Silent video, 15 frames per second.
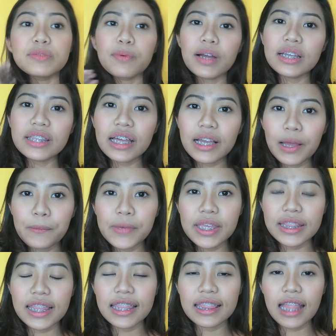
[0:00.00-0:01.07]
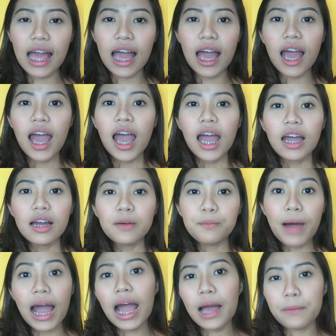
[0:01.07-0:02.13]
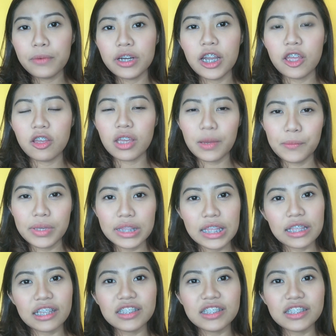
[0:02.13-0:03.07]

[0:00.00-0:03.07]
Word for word: mas maganda gamitin na back camera yung gamitin.